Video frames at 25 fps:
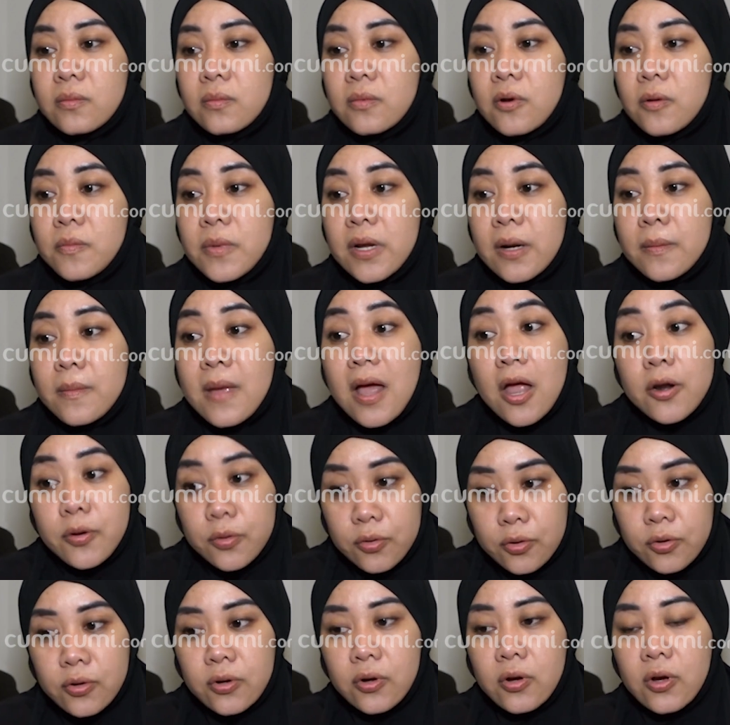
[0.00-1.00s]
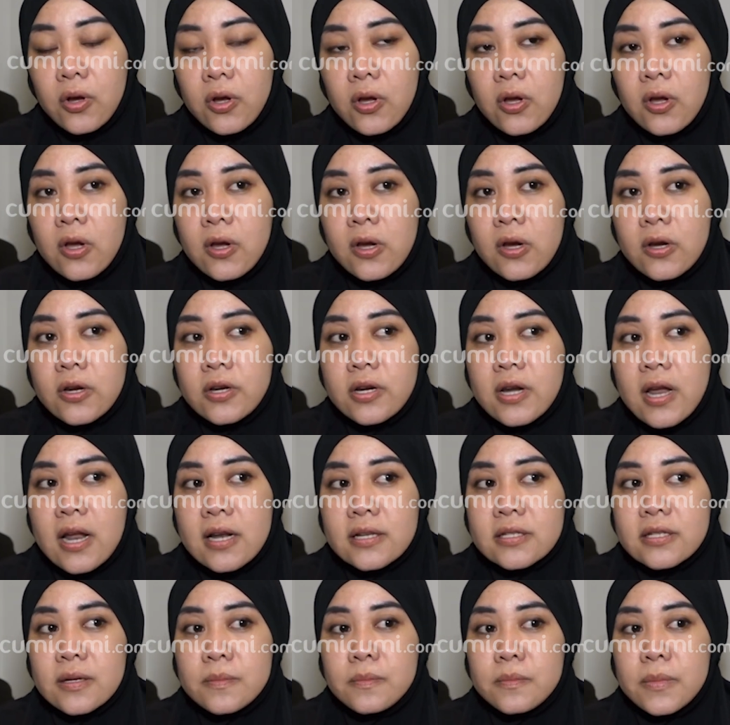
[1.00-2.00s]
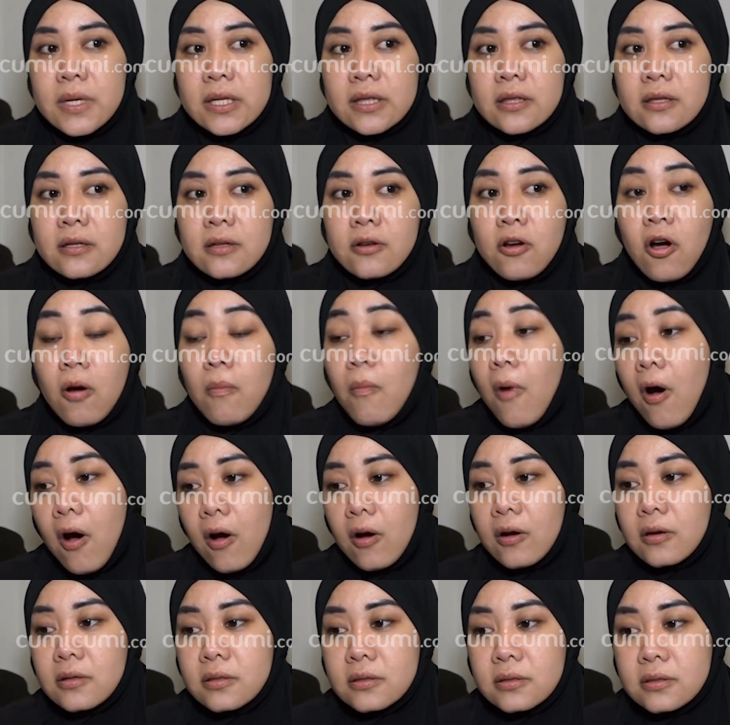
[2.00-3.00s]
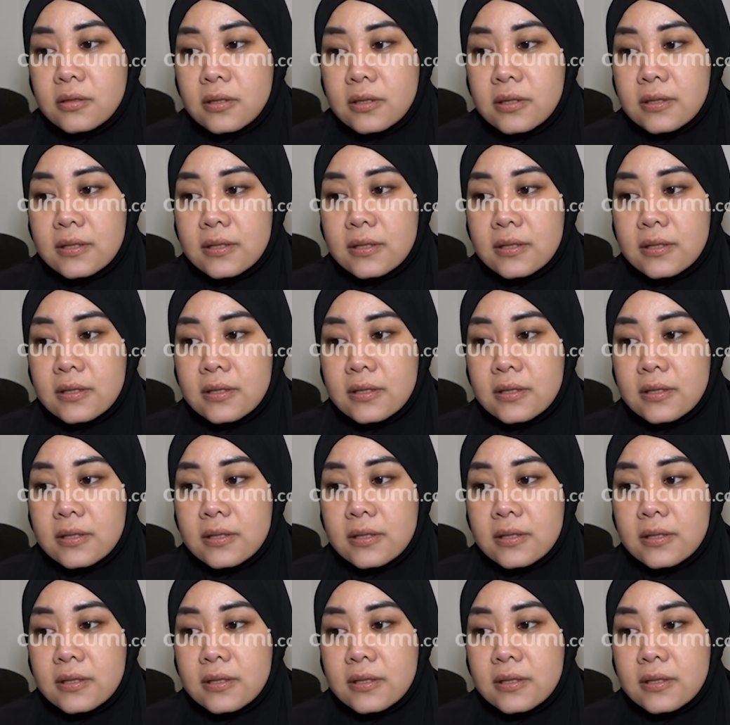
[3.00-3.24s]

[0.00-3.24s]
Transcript: mobil baru dan sempat ngomong